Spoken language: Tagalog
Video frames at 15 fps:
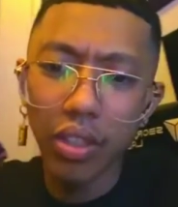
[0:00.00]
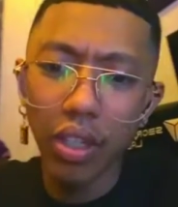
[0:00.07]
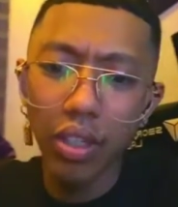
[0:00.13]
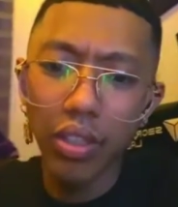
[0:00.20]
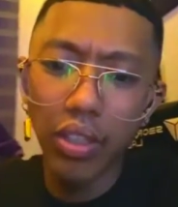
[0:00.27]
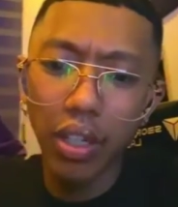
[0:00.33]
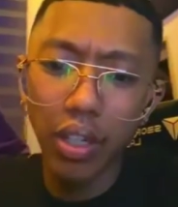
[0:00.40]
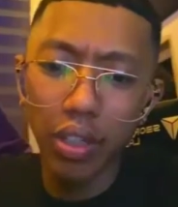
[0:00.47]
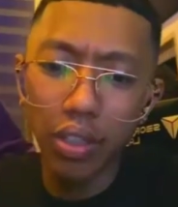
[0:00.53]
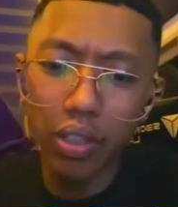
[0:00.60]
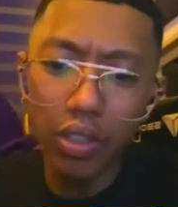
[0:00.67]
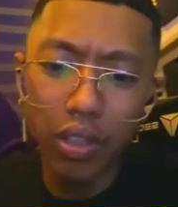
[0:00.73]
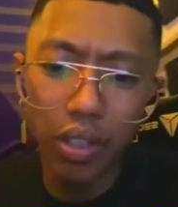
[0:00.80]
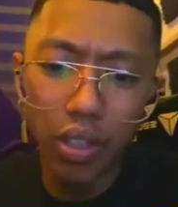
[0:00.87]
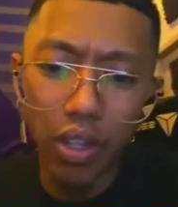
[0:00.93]
sa kanya.
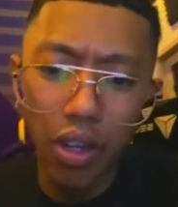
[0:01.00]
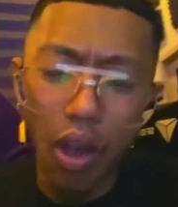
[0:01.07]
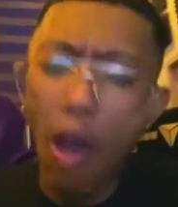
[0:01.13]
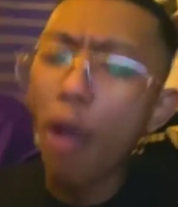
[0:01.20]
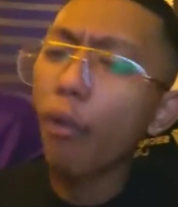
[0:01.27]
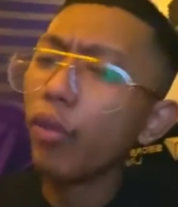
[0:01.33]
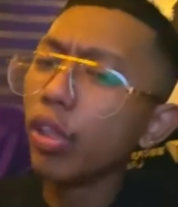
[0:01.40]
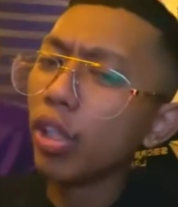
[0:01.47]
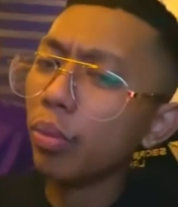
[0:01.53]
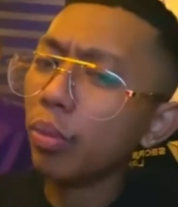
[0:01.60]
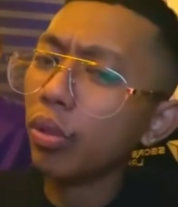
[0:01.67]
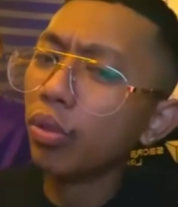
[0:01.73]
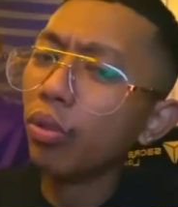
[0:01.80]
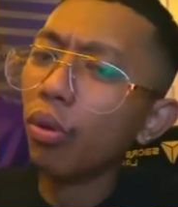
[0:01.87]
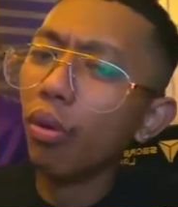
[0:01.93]
Awit
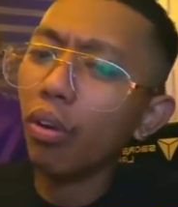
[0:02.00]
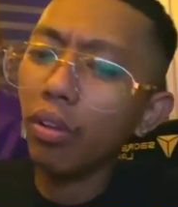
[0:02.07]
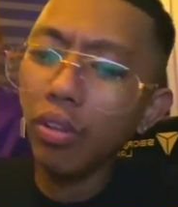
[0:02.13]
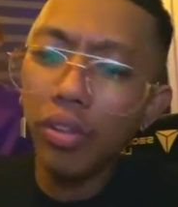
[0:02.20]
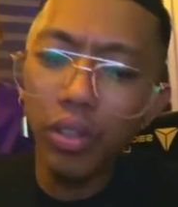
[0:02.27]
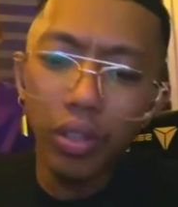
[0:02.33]
naman doon.